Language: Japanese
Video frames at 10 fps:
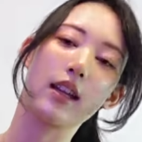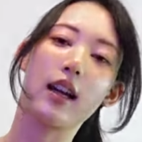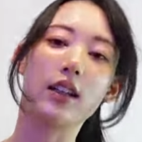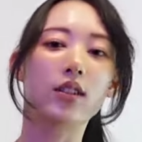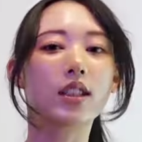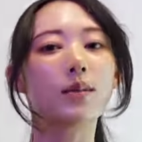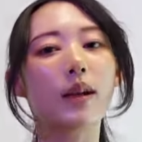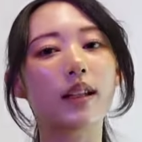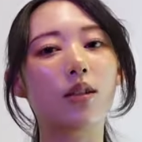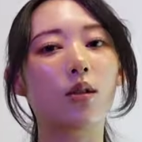あの地
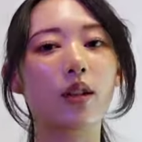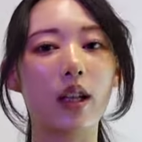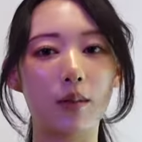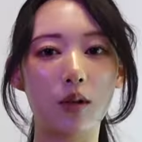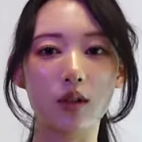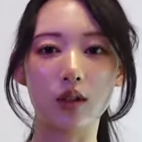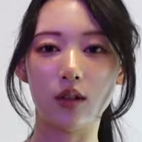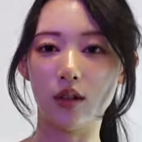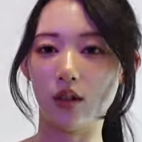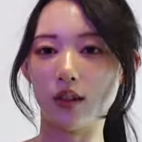面に置いてもそ
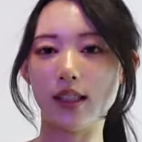の